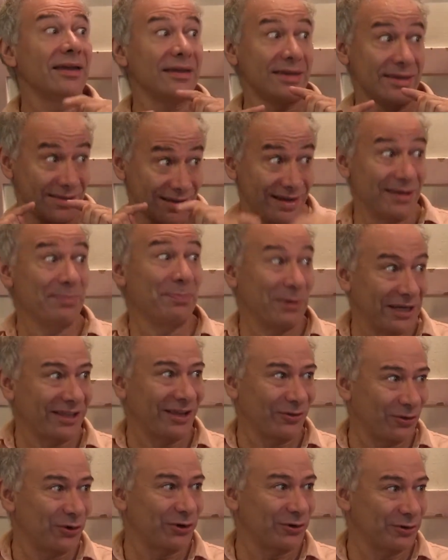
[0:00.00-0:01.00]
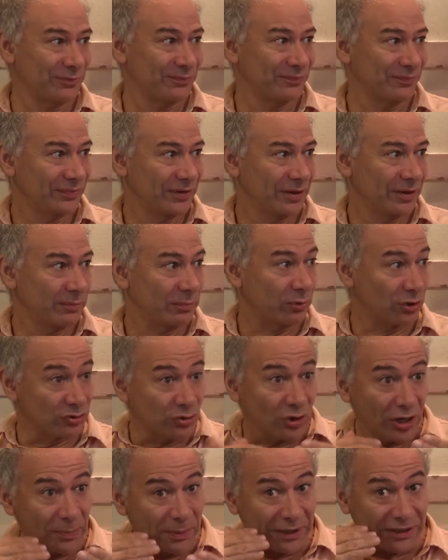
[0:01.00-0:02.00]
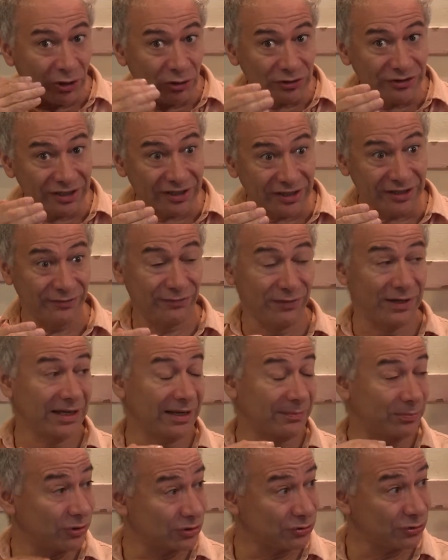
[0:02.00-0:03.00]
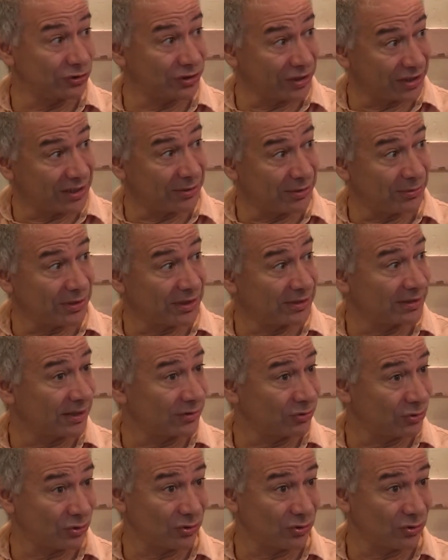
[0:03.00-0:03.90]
y del espectador. Por eso el espectador se refleja, por eso tiene que ver tanto